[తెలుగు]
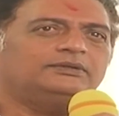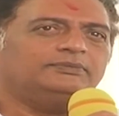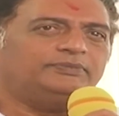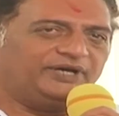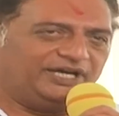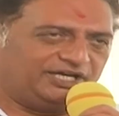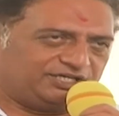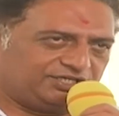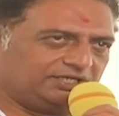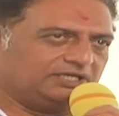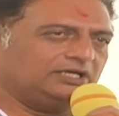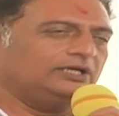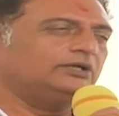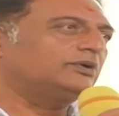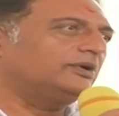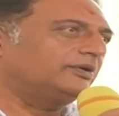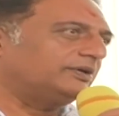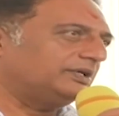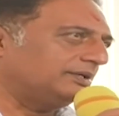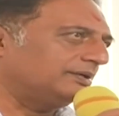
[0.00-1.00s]
ప్రేక్షకుల్ని
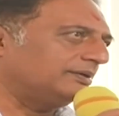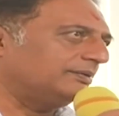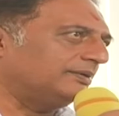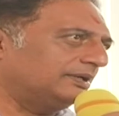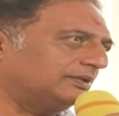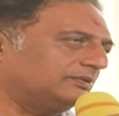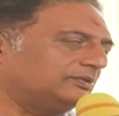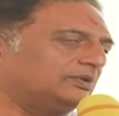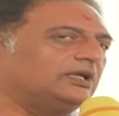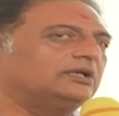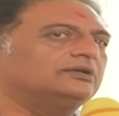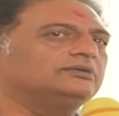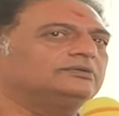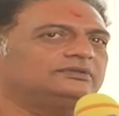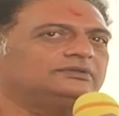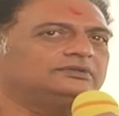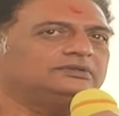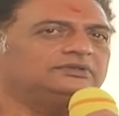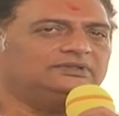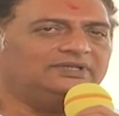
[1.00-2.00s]
కూడా పెడుతున్నాను
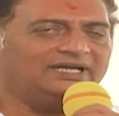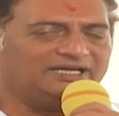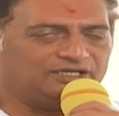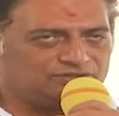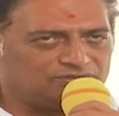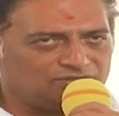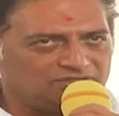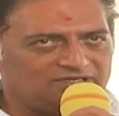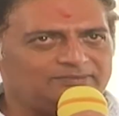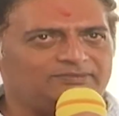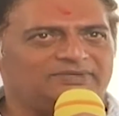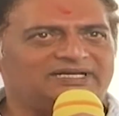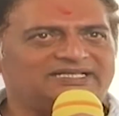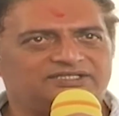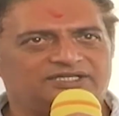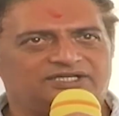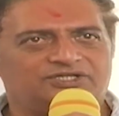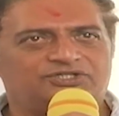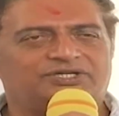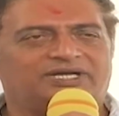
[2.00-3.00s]
లెట్ ఇస్ ఆల్ బ్లెస్
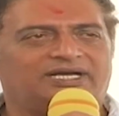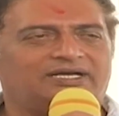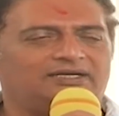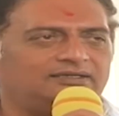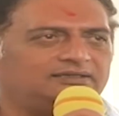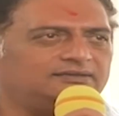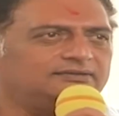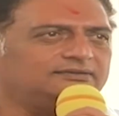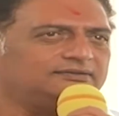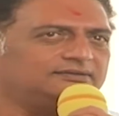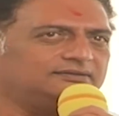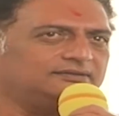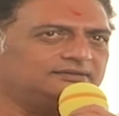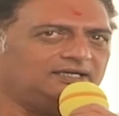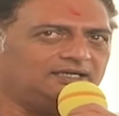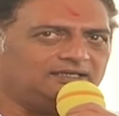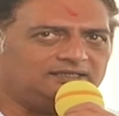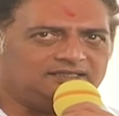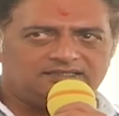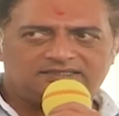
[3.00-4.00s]
దట్ చైల్డ్
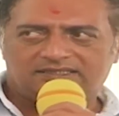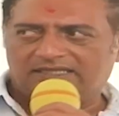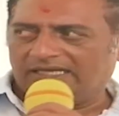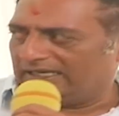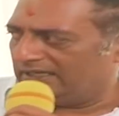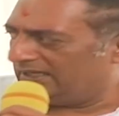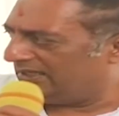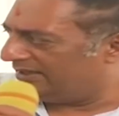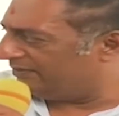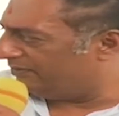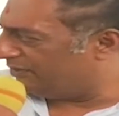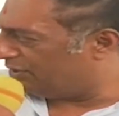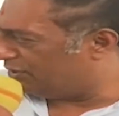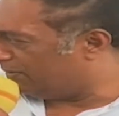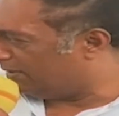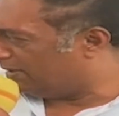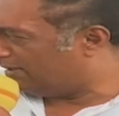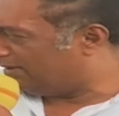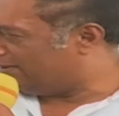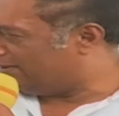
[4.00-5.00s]
అండ్ దిస్ డార్లింగ్ విశ్వక్